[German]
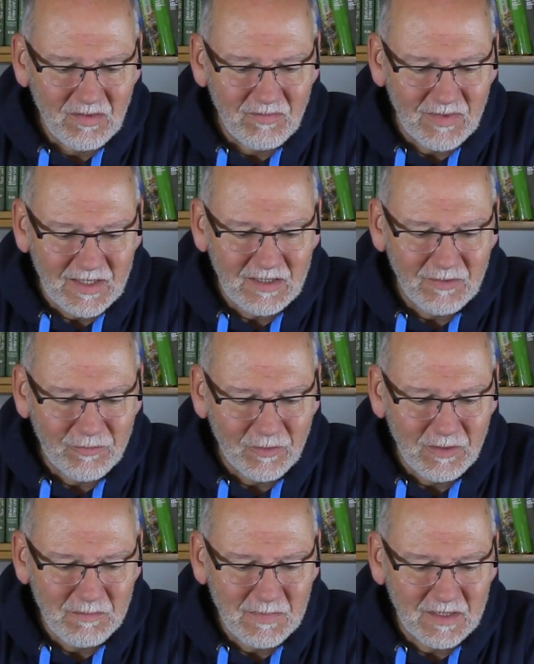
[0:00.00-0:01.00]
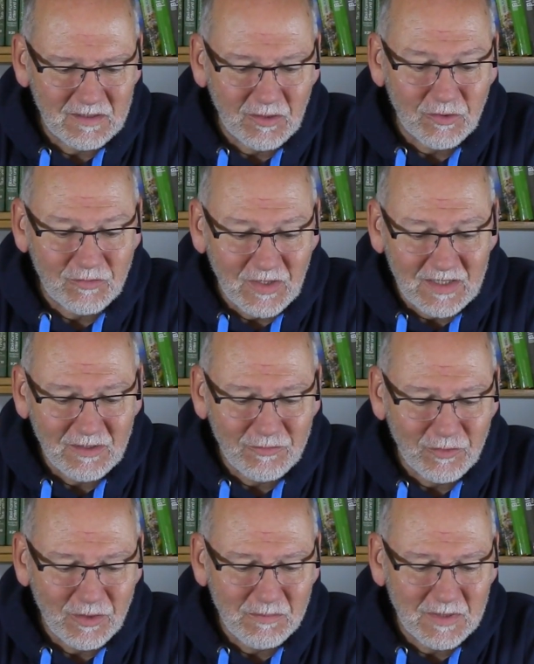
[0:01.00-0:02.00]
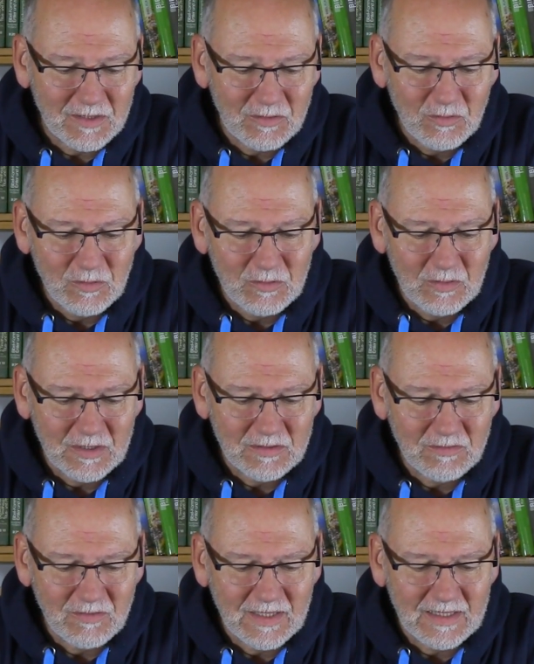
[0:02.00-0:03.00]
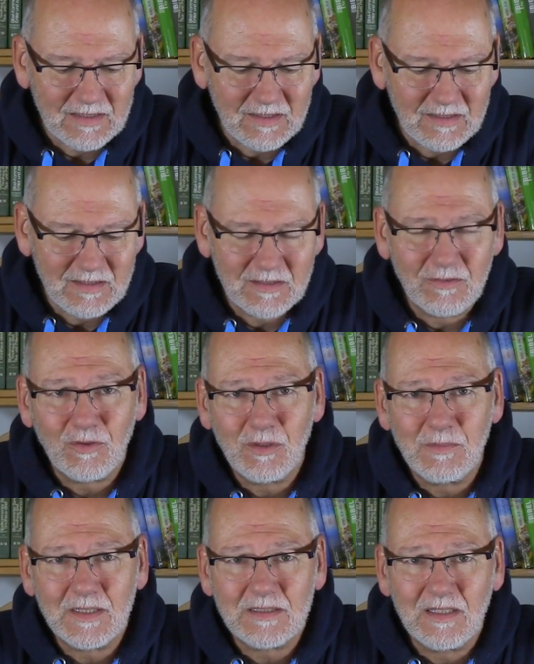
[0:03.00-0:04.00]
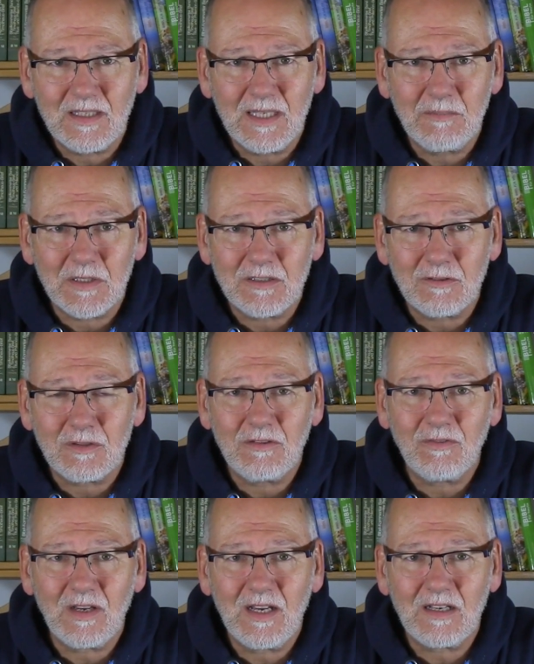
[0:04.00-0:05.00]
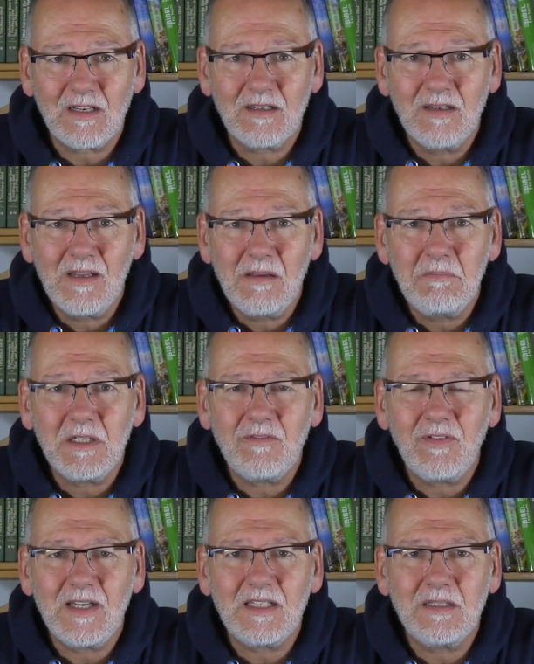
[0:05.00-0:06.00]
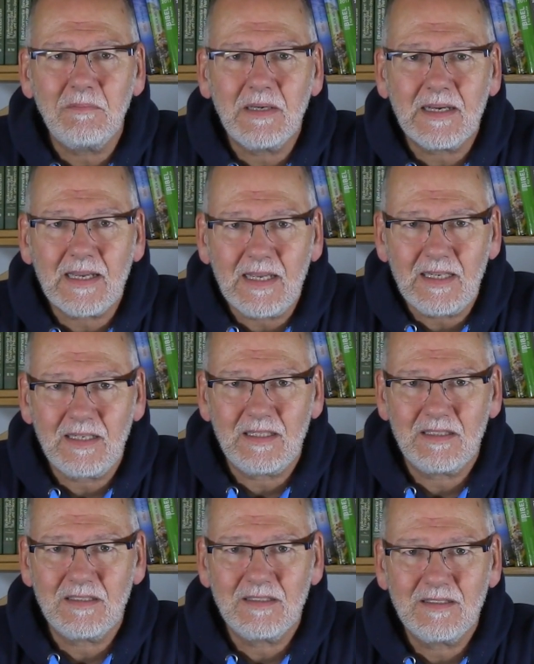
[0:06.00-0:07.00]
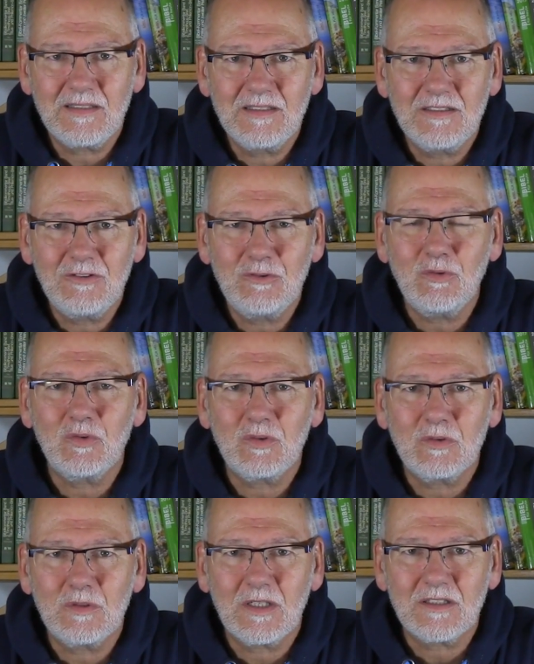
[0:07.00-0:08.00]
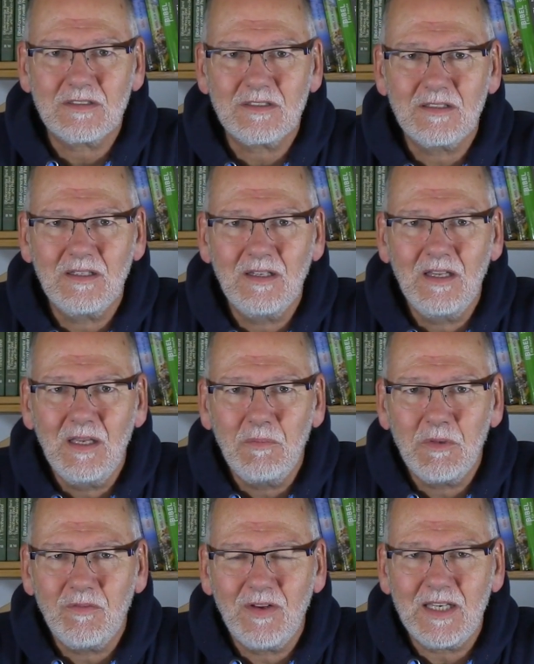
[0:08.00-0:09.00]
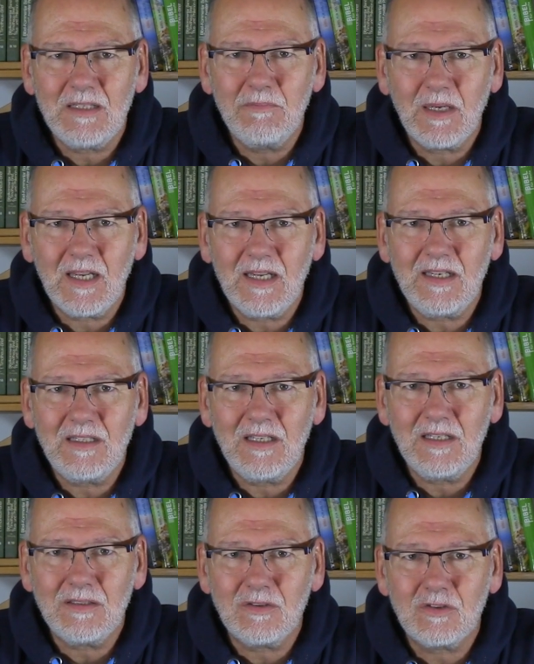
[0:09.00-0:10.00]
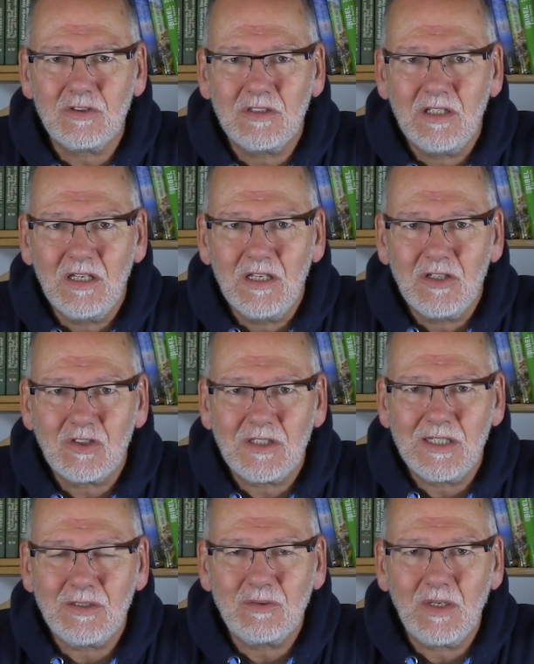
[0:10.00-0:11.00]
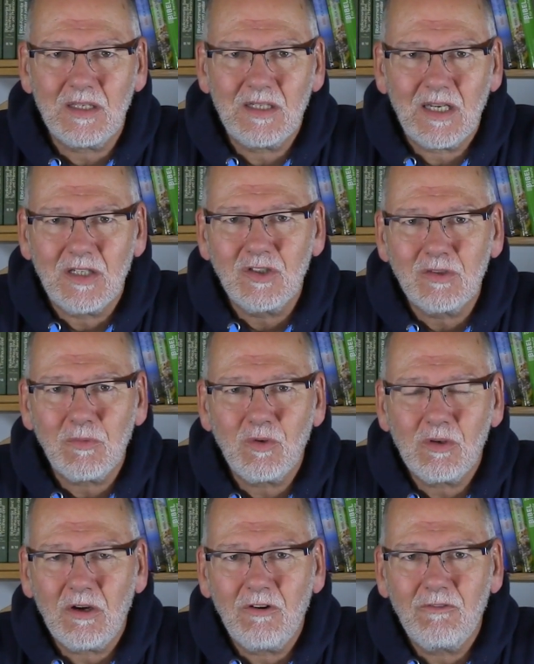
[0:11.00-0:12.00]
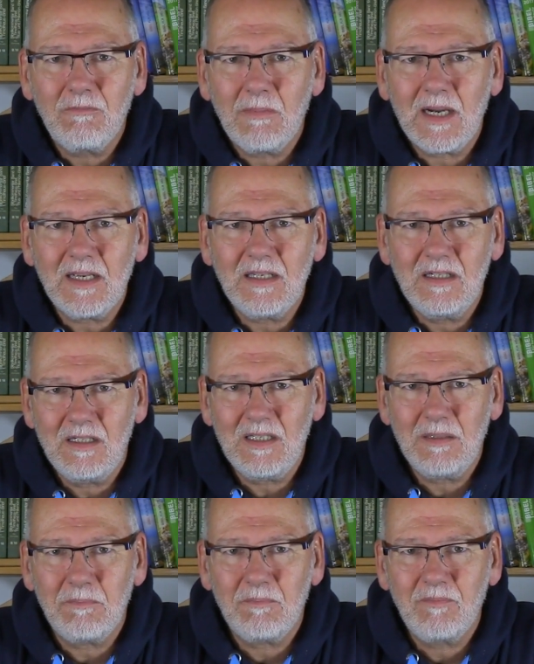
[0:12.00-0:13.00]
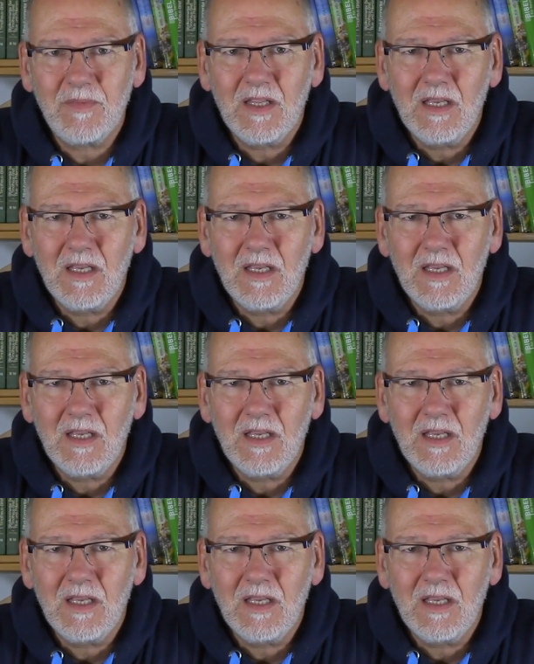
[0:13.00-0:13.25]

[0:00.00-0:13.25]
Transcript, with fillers: Welche Vollmacht, aus welcher Vollmacht tust du das und wer hat dir diese Vollmacht gegeben? Das ist auch die Frage, mit welchem Recht tust du das? Mit welchem Recht, Jesus, stellst du einen Anspruch auf mein Leben?